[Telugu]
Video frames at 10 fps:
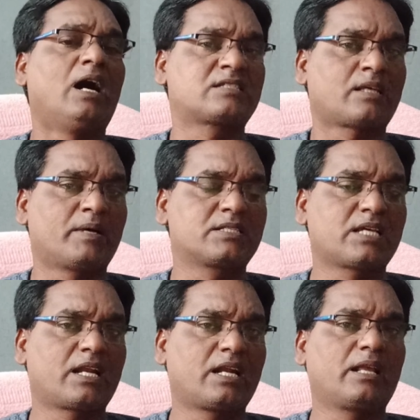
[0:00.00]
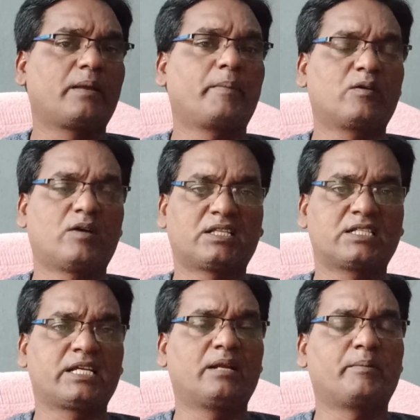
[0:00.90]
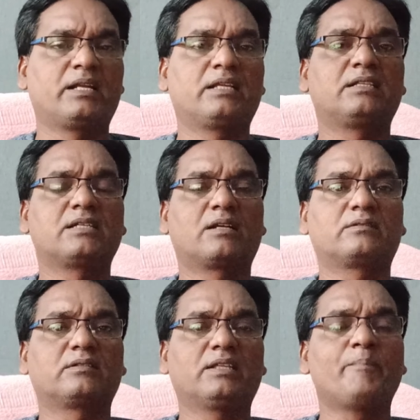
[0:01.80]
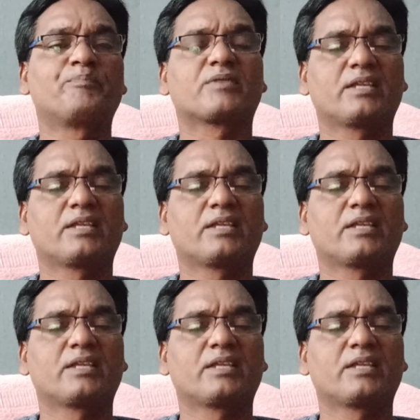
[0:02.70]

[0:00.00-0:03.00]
ఆ సమాచారాన్ని మీకు అందజేయడం అనేది జరుగుతుంది